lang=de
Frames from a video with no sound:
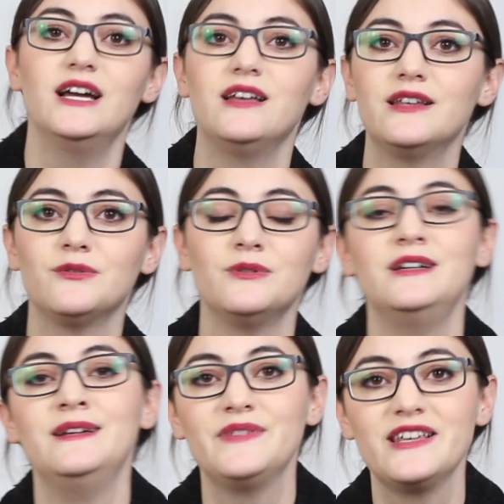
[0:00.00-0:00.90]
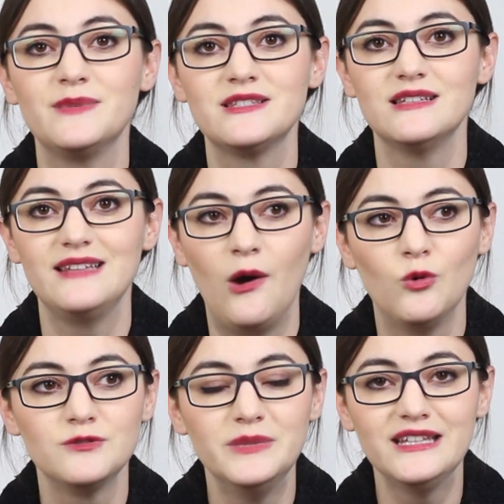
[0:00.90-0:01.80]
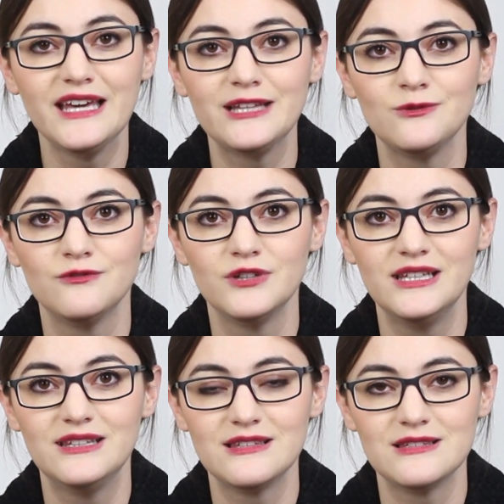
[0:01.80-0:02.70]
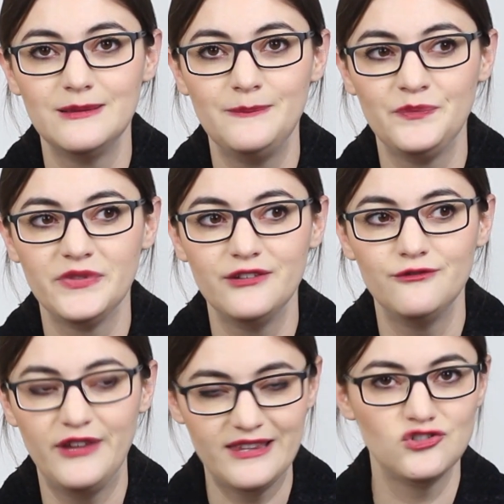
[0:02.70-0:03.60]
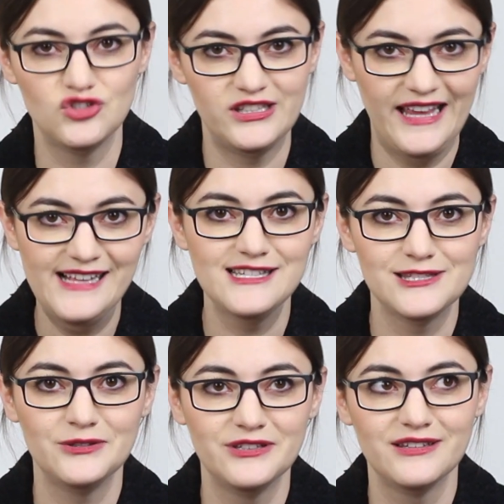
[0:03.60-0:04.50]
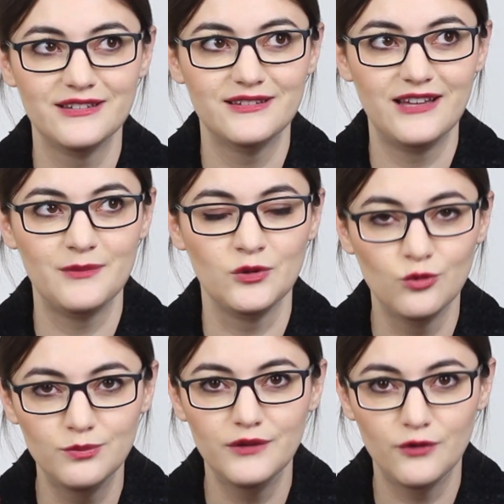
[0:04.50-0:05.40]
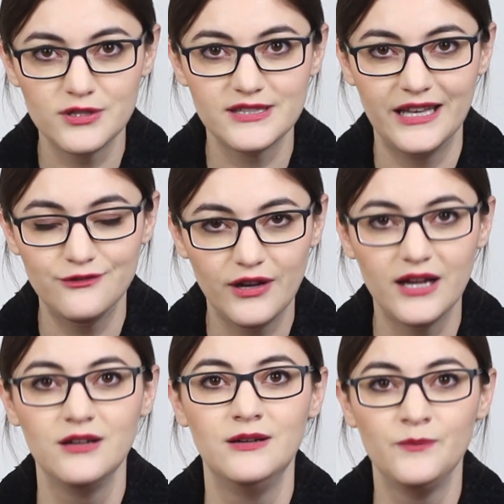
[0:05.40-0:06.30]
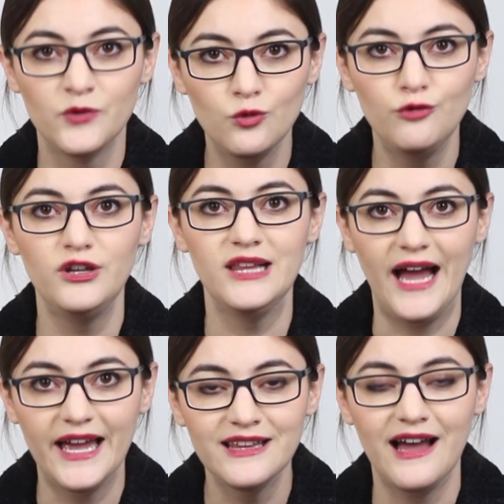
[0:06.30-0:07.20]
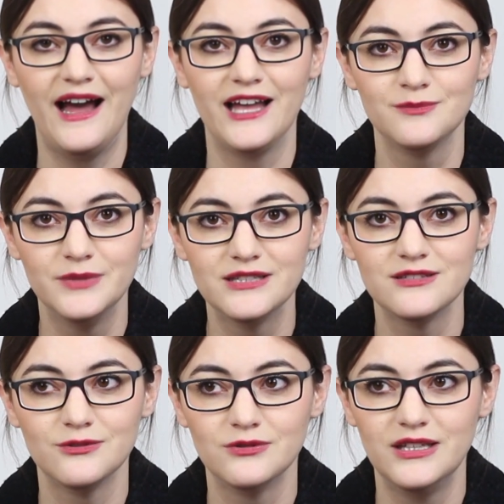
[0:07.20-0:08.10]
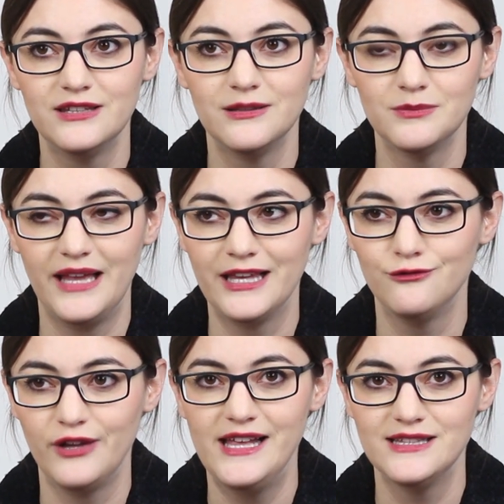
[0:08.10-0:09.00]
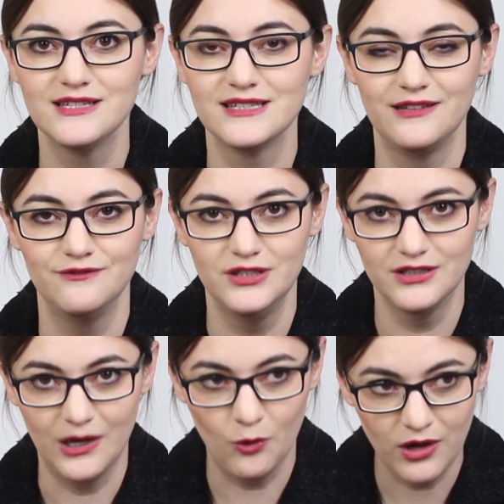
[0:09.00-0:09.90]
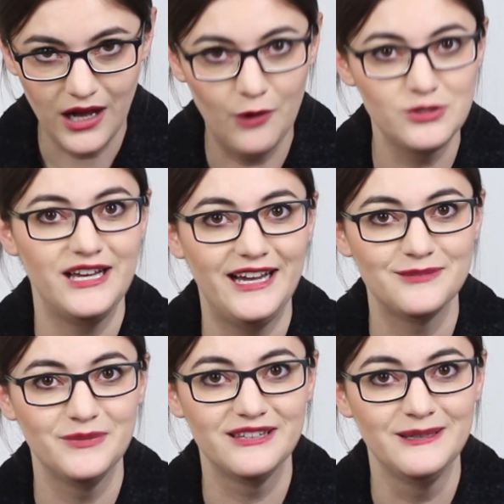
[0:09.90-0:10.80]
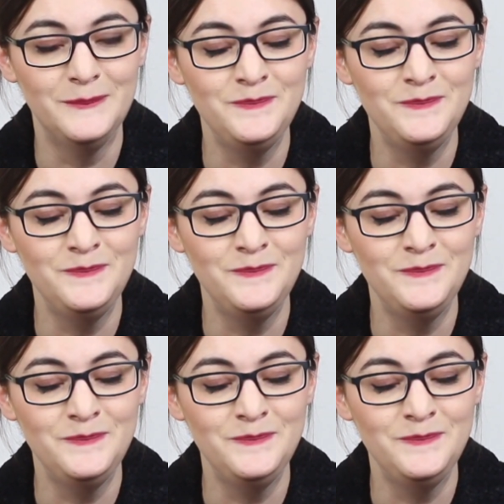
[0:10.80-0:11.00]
ja, also, dass man es laut mitkriegt und wirklich das ähm, feststellt, sondern dass man unbewusst einfach zu viel einatmet und nicht im gleichen Verhältnis dann wieder auch ausatmet.